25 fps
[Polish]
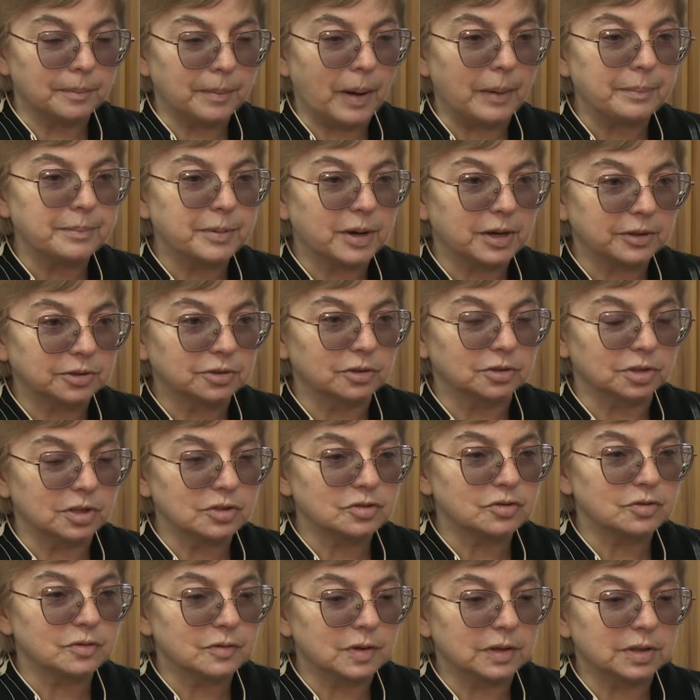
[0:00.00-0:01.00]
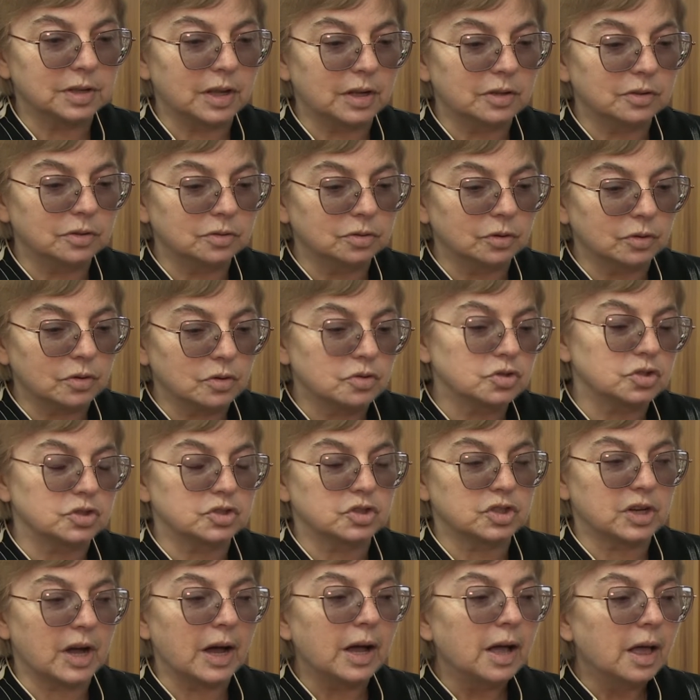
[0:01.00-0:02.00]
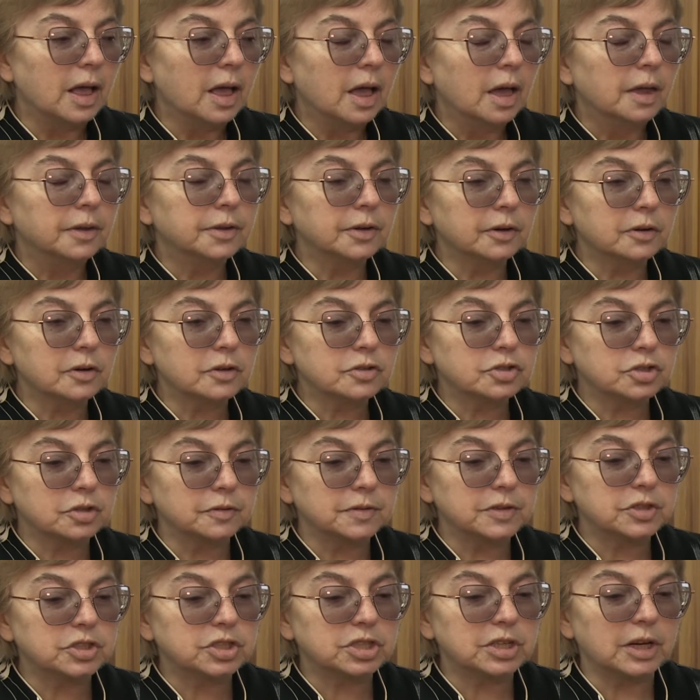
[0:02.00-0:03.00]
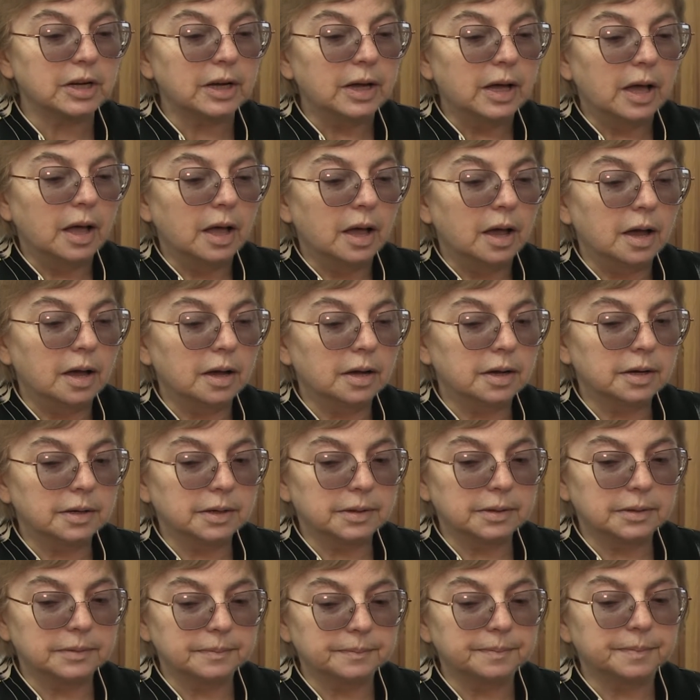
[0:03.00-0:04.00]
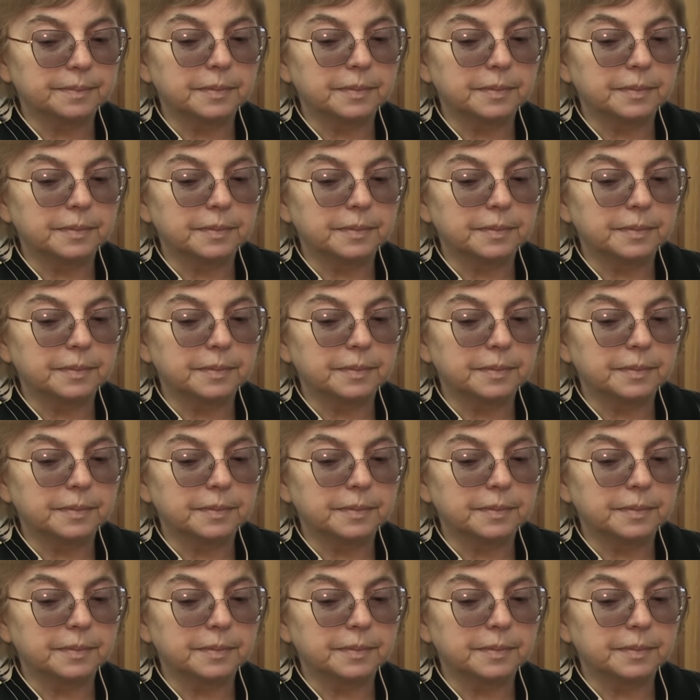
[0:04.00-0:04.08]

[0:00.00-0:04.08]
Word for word: babkę, to też wkładamy do koszyczka. No i oczywiście e,